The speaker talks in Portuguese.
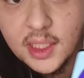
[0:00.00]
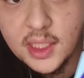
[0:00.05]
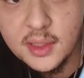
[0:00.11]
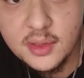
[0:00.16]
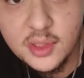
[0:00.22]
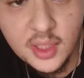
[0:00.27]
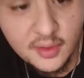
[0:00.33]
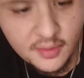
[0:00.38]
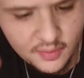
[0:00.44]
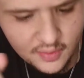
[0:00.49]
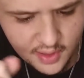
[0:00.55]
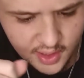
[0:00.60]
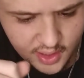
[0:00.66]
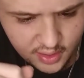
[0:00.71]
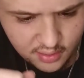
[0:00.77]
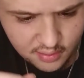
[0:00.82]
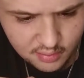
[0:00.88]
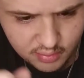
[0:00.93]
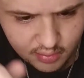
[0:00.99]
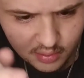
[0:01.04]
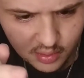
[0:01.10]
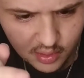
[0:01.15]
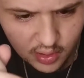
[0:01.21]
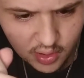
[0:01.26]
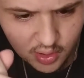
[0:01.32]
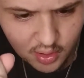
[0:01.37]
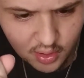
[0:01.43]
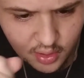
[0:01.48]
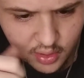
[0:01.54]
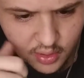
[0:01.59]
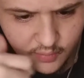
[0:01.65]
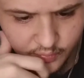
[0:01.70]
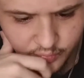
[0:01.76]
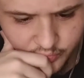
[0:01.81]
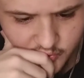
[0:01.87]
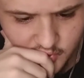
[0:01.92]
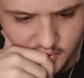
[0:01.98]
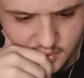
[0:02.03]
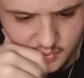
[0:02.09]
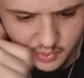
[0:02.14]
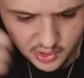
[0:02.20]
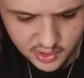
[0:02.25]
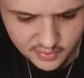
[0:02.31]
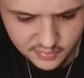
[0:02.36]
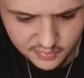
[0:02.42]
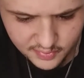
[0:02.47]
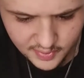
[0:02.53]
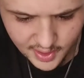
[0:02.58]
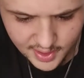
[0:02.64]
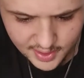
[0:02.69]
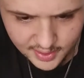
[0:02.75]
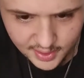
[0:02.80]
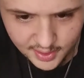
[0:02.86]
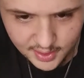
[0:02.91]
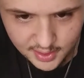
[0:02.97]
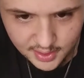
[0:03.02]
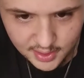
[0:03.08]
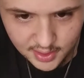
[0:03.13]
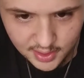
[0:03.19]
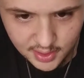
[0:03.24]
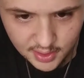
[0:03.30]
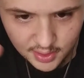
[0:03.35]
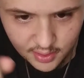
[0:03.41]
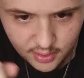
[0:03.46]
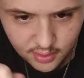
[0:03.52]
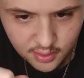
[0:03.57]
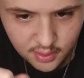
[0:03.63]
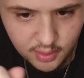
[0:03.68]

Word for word: que já vem. Spotify tem aqui,